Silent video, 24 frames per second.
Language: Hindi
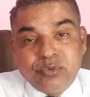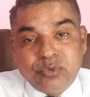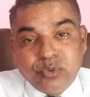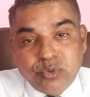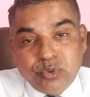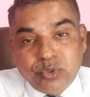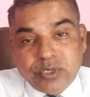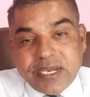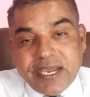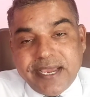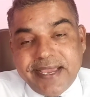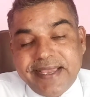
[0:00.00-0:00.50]

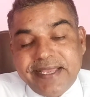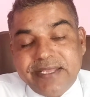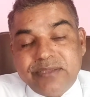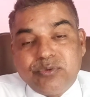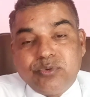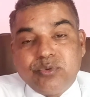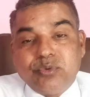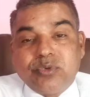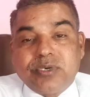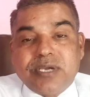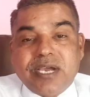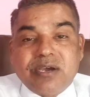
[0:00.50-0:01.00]
दूर का है
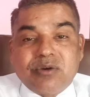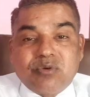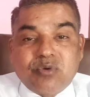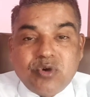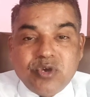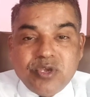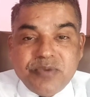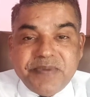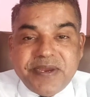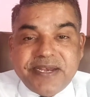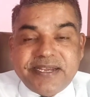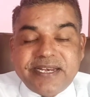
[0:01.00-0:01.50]
दूर का
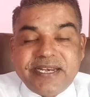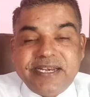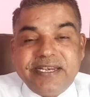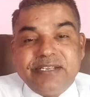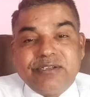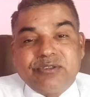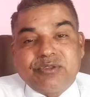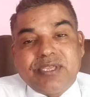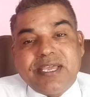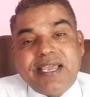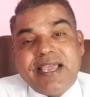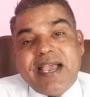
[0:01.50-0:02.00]
कोई मैटर नहीं
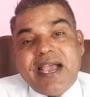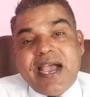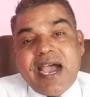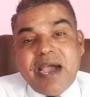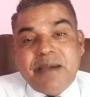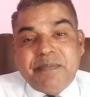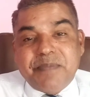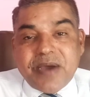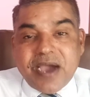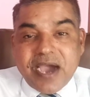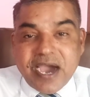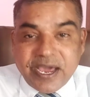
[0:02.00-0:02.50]
होता है
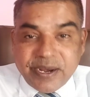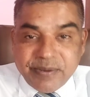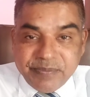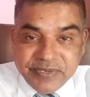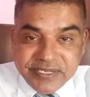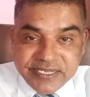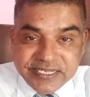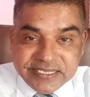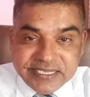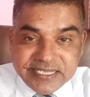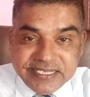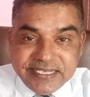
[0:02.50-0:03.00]
आप
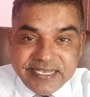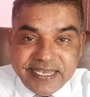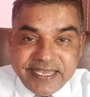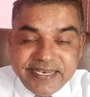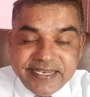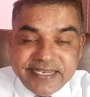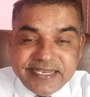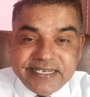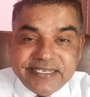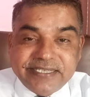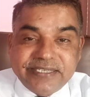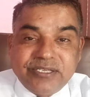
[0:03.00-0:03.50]
आर्मी की
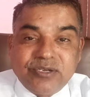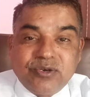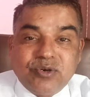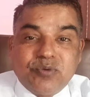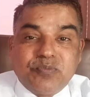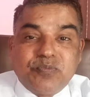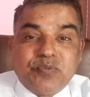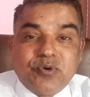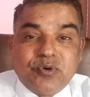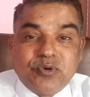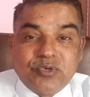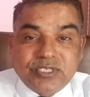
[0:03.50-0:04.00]
तैयारी करते
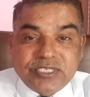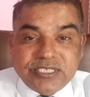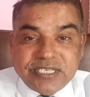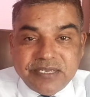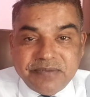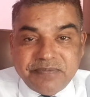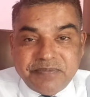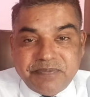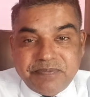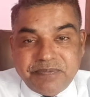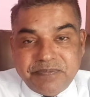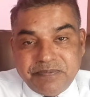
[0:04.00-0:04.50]
हो फौज के
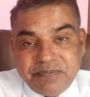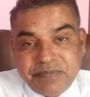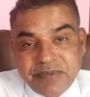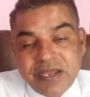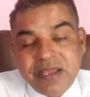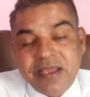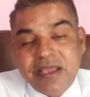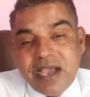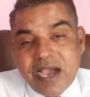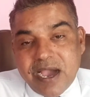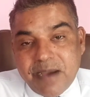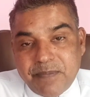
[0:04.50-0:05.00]

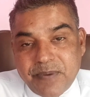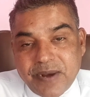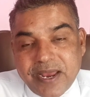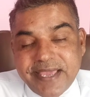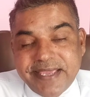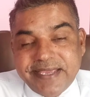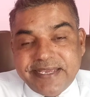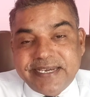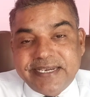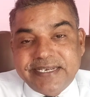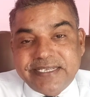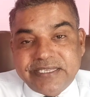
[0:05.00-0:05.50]

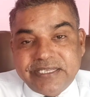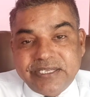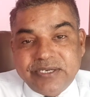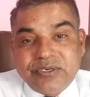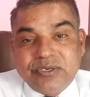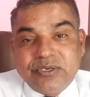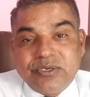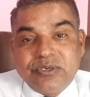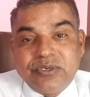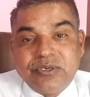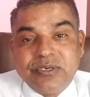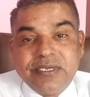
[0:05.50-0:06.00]
अप्लाई करते
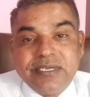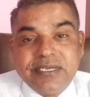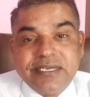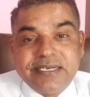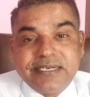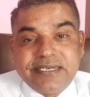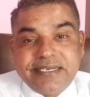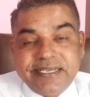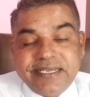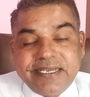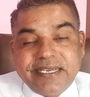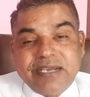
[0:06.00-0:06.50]
हो
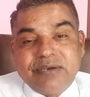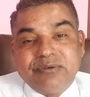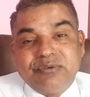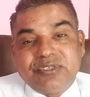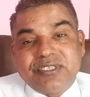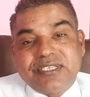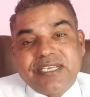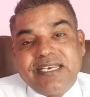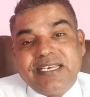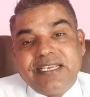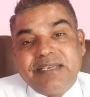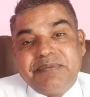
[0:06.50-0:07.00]
ठीक है
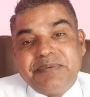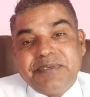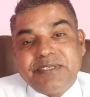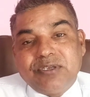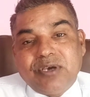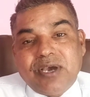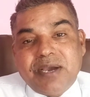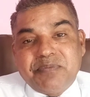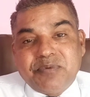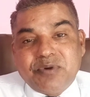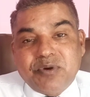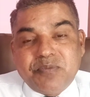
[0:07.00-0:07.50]
उसके लिए भी
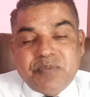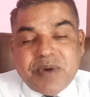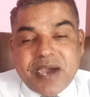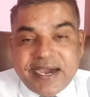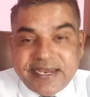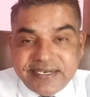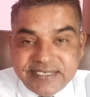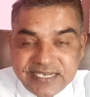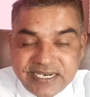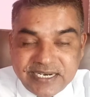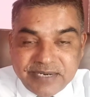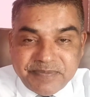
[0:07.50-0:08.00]
तो आपको
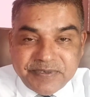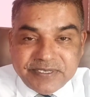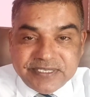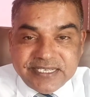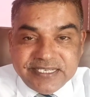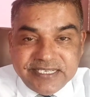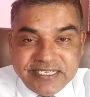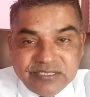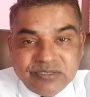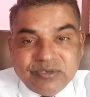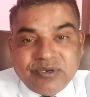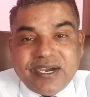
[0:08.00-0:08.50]
बाहर जाना पड़ता
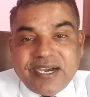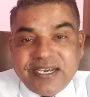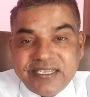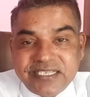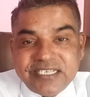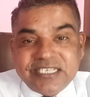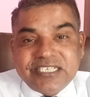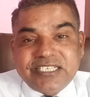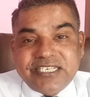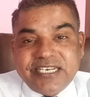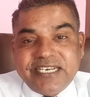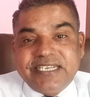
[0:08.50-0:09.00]
है ये तो
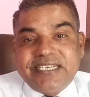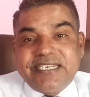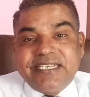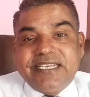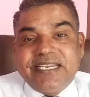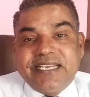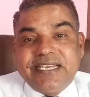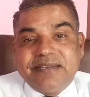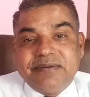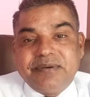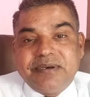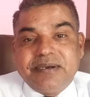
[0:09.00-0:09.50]
अदर स्टेट ही
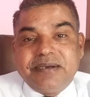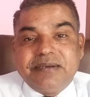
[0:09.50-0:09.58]
है